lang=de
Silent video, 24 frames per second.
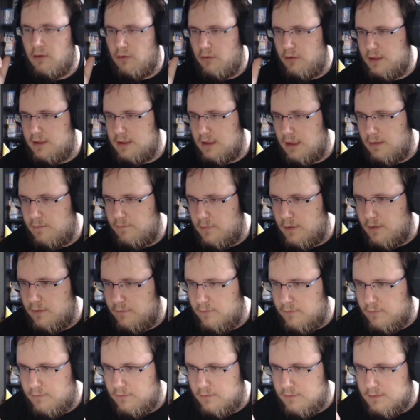heute haben wir
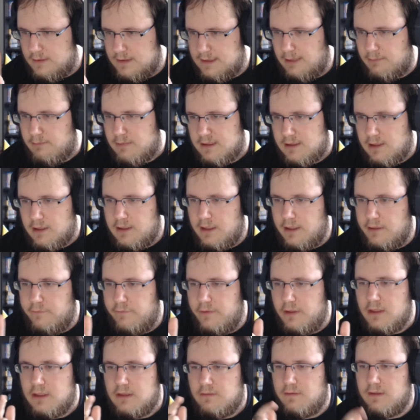Samstag, den
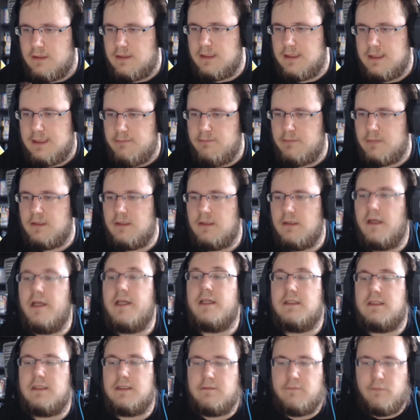24.07. Es
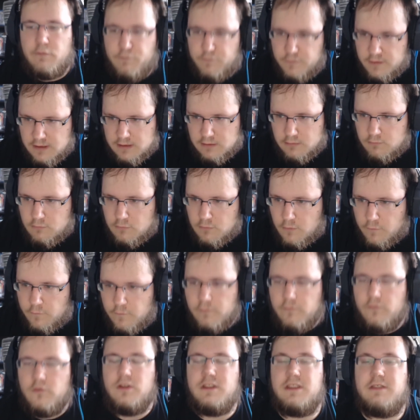ist
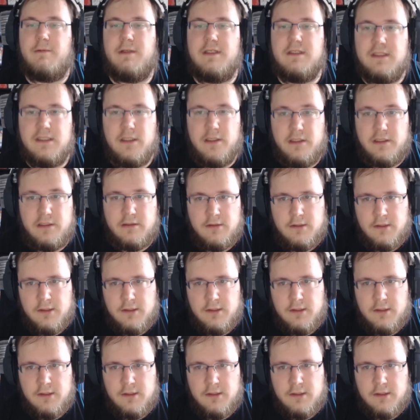15.25 Uhr.